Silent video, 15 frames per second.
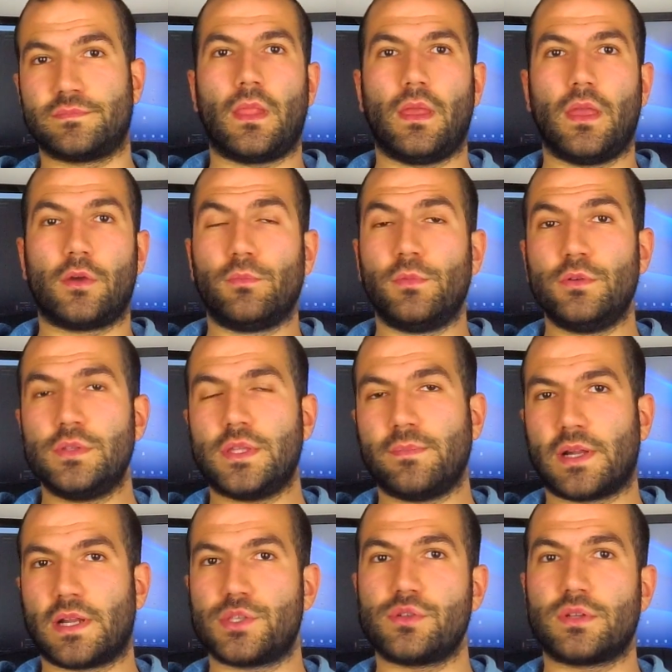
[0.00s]
E come ultima
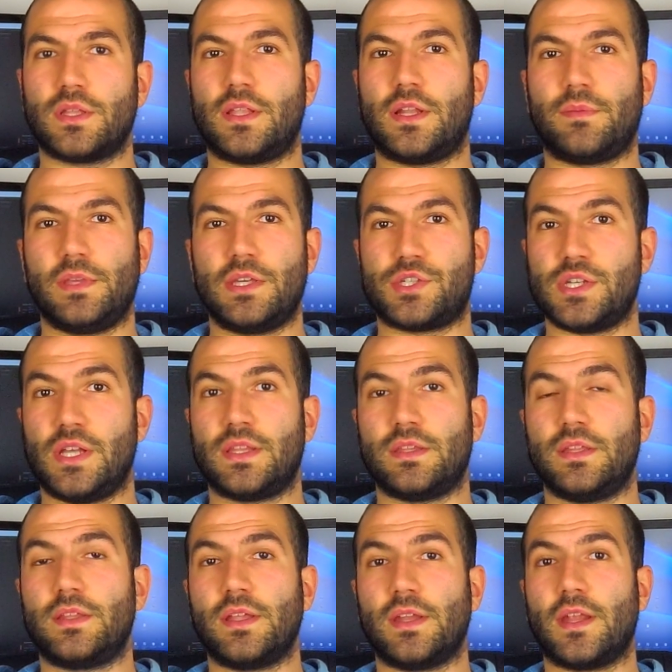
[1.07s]
ragione della mia scelta di
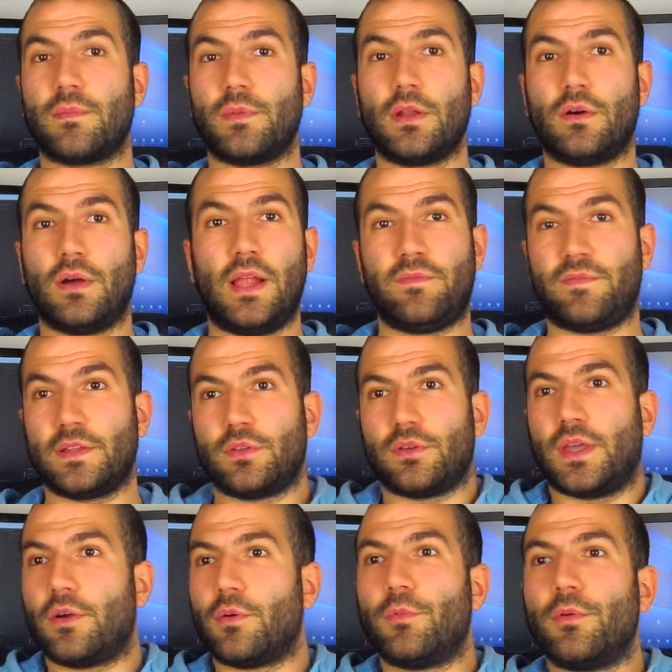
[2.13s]
tenermelo è il fatto che
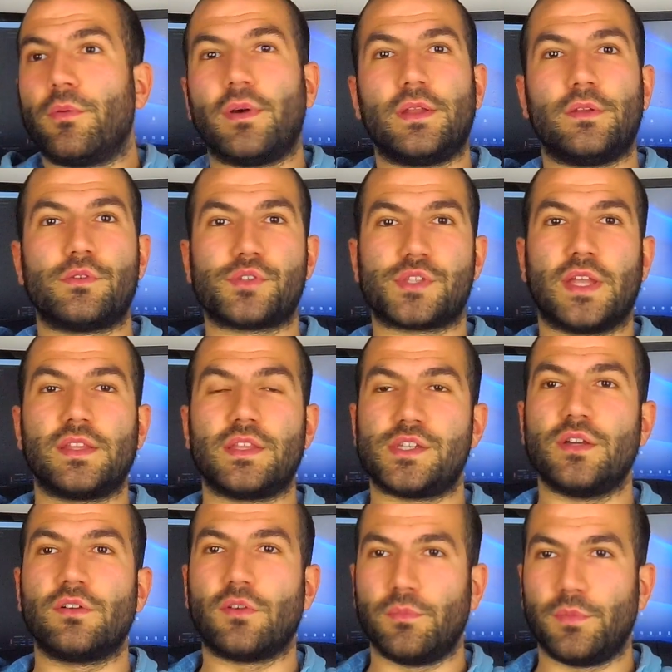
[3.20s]
comunque nonostante sia un
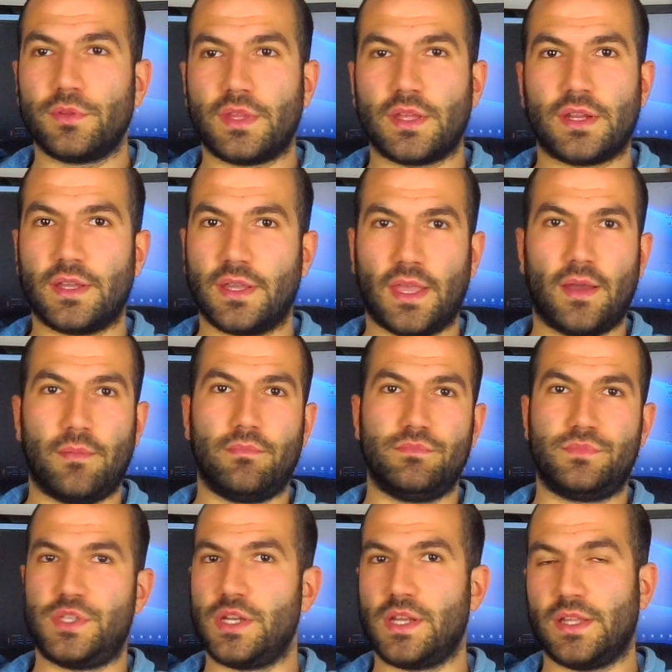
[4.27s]
computer che ha
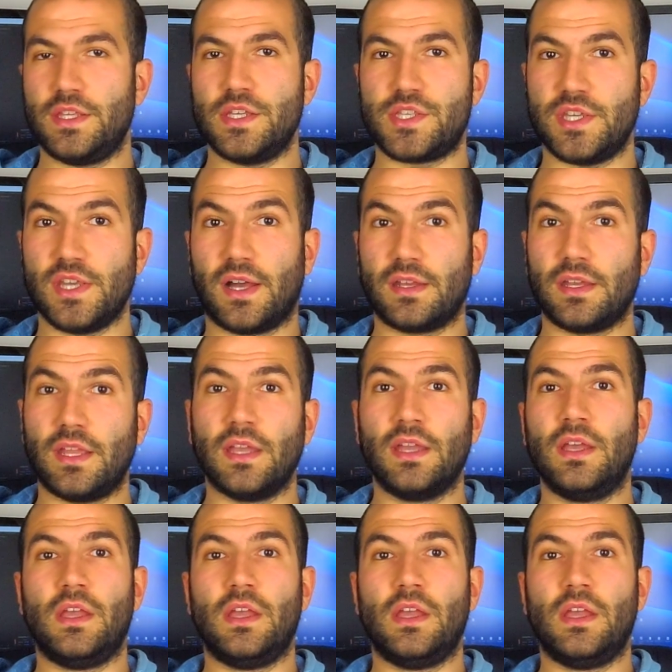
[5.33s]
circa 10 anni